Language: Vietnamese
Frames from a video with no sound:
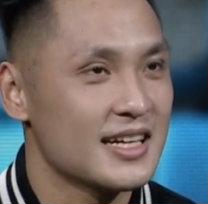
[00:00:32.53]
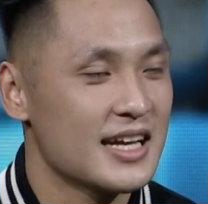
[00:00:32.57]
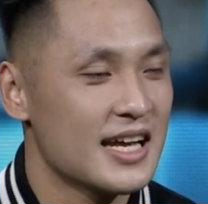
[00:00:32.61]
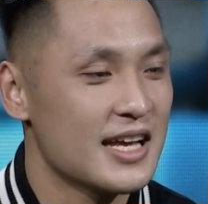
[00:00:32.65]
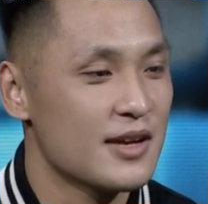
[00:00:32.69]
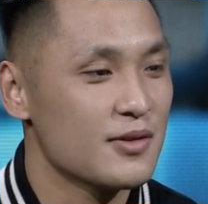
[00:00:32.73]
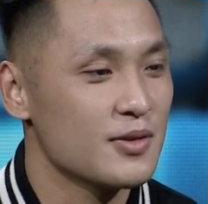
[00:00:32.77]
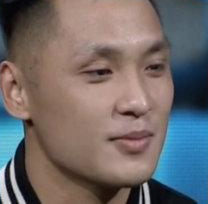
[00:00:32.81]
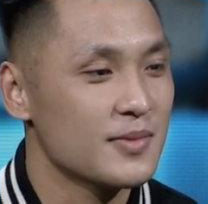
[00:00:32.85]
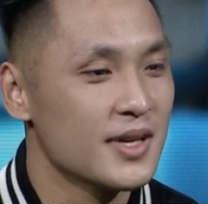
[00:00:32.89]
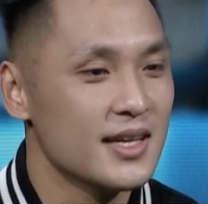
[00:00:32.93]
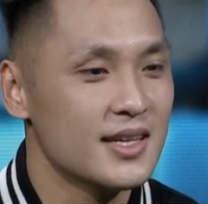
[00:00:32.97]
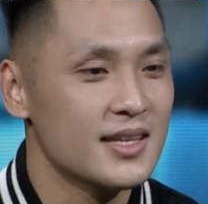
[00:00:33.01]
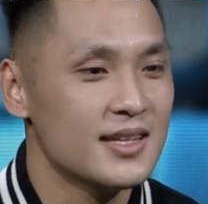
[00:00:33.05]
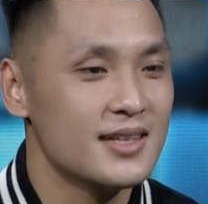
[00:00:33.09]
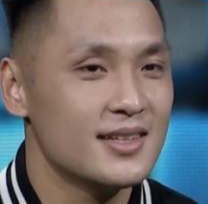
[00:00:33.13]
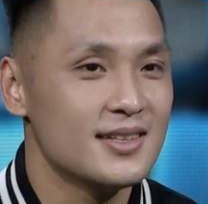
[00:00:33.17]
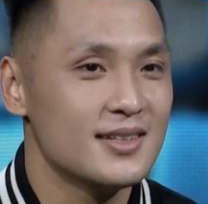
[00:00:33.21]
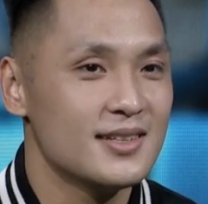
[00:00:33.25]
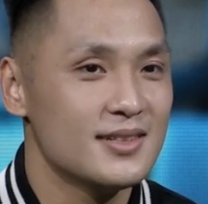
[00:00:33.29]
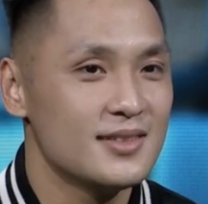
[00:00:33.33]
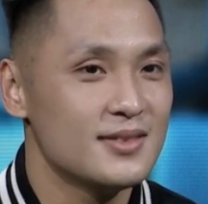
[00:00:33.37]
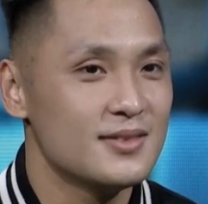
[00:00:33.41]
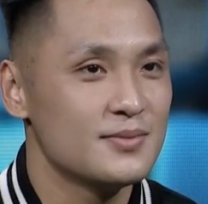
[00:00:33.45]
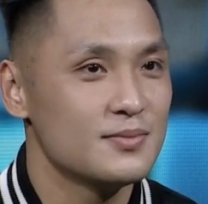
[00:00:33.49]
Em cảm thấy
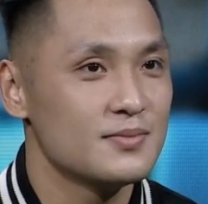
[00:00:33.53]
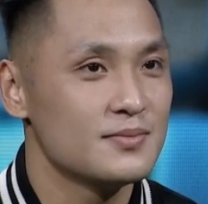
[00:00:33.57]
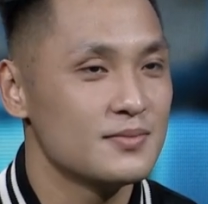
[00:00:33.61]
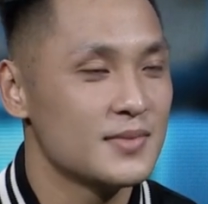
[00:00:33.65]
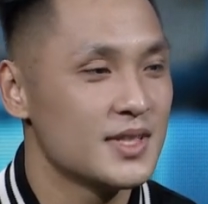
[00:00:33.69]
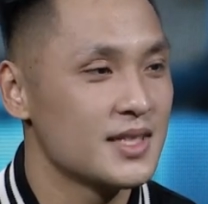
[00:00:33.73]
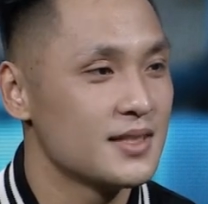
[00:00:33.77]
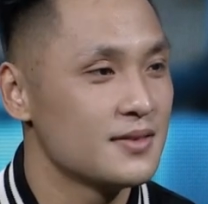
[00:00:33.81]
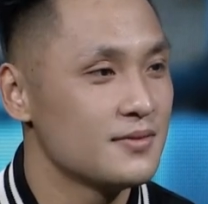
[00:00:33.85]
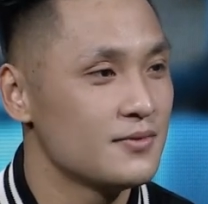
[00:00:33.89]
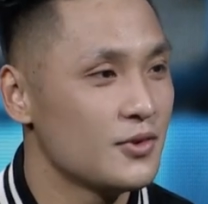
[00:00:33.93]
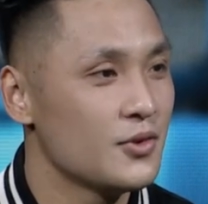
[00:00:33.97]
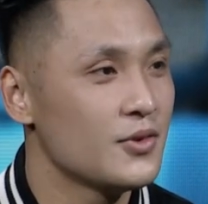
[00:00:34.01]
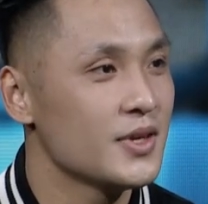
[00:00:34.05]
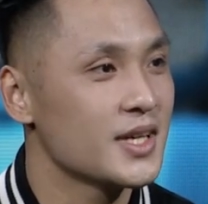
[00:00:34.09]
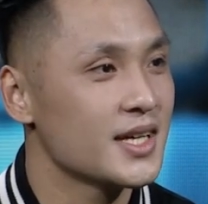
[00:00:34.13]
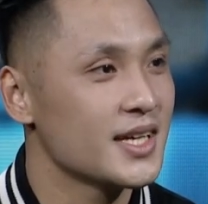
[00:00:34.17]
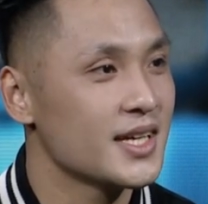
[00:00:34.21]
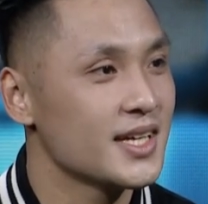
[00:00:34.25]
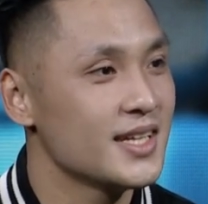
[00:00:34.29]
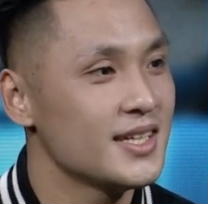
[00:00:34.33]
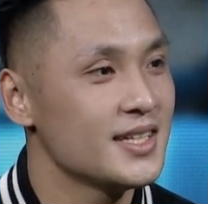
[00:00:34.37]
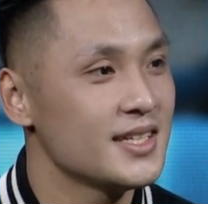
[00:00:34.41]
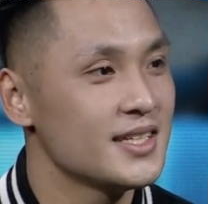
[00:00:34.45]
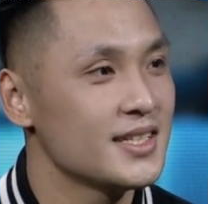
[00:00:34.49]
mình vui
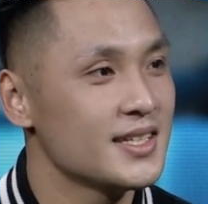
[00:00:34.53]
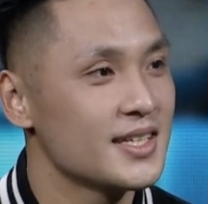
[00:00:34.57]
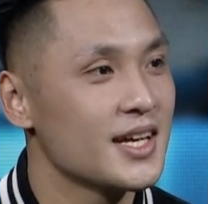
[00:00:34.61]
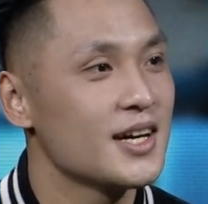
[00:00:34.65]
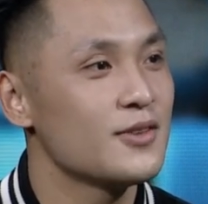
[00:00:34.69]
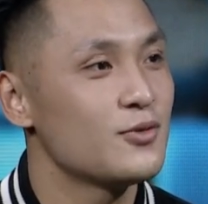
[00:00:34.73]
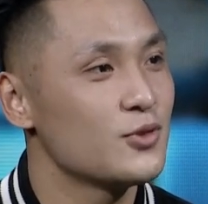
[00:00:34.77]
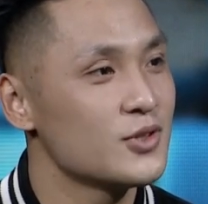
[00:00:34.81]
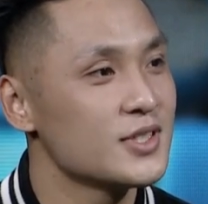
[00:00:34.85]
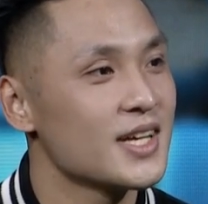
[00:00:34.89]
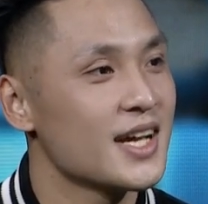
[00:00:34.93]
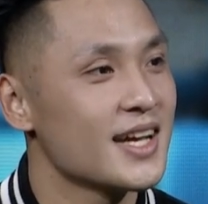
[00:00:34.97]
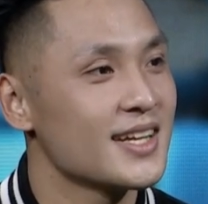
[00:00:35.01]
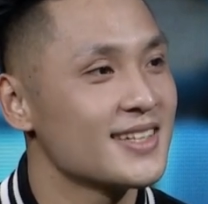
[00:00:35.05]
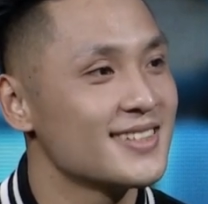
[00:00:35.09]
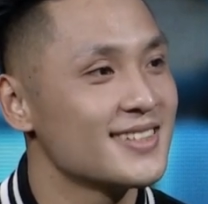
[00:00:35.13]
khi chơi futsal.